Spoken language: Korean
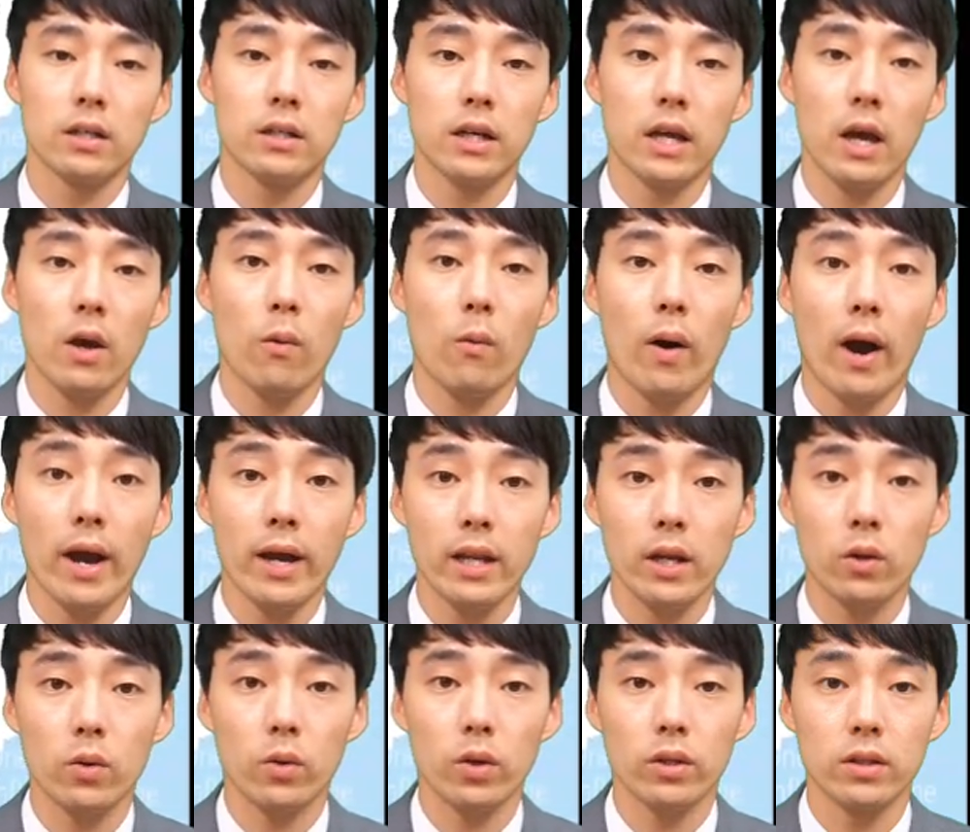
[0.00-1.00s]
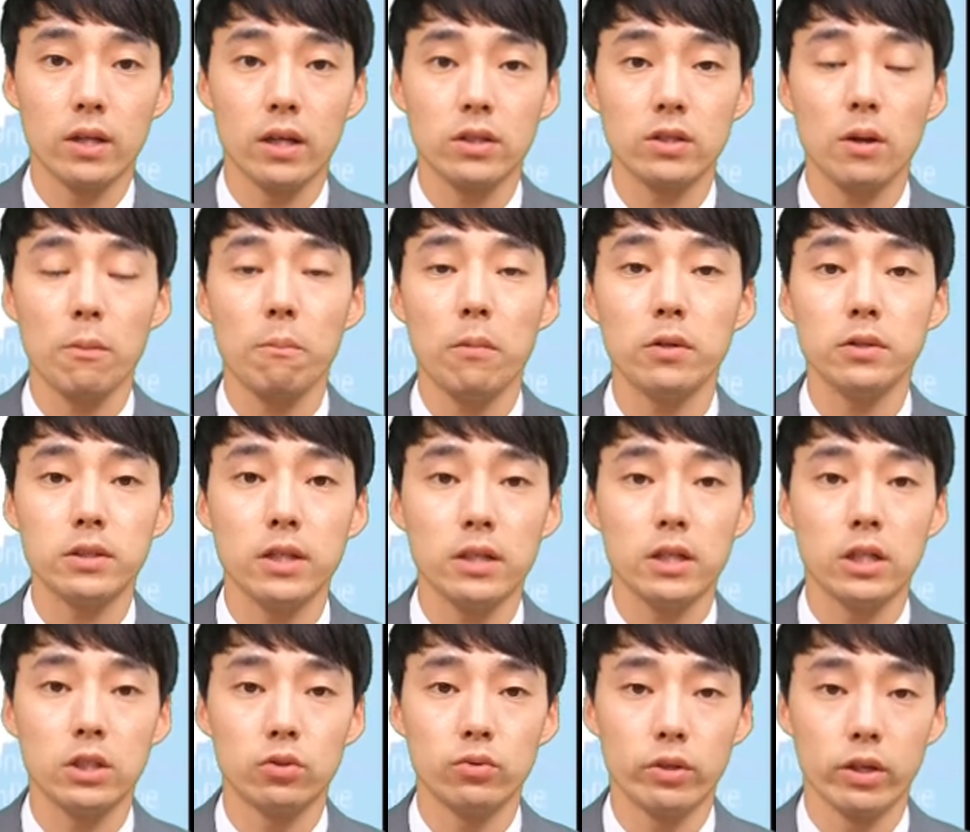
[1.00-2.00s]
그게 와인을 고를 때 첫 번째
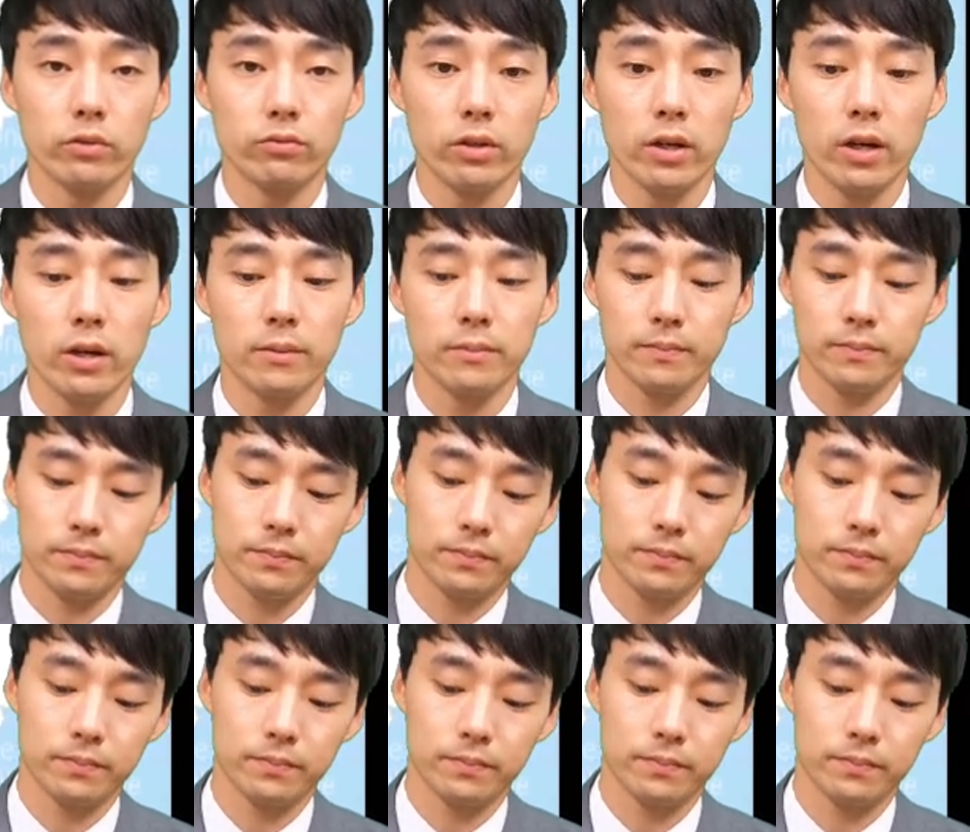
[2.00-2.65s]
기준이고요.